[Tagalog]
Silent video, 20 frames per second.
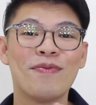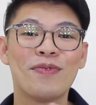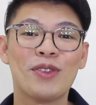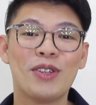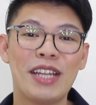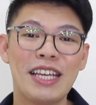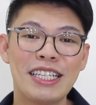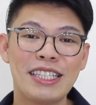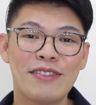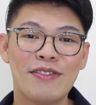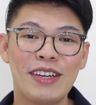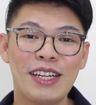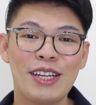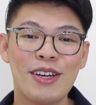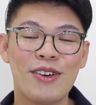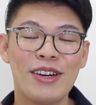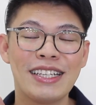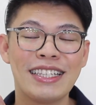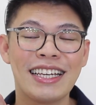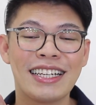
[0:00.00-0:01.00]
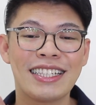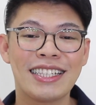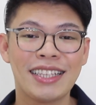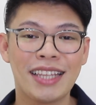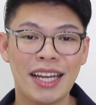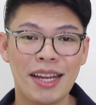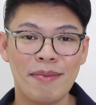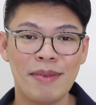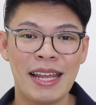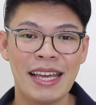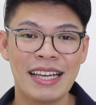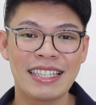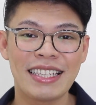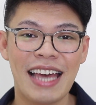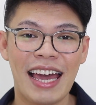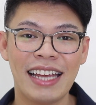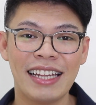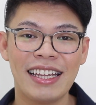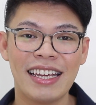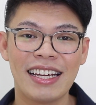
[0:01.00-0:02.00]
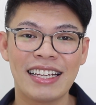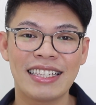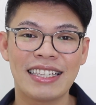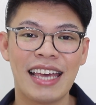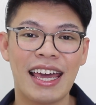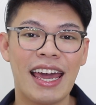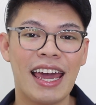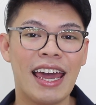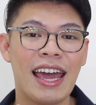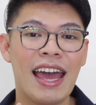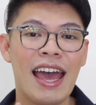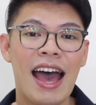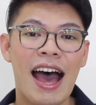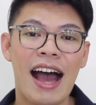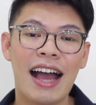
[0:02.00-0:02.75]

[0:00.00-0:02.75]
Today's video is extremely exciting kasi